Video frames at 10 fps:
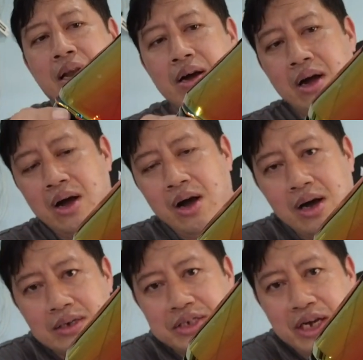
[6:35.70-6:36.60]
แล้วก็
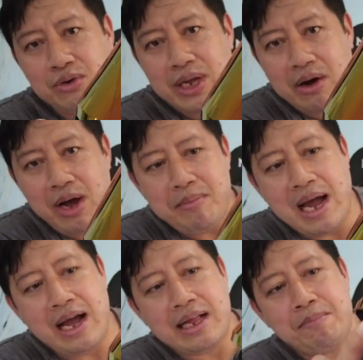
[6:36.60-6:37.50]
ชิลที่เวให้มา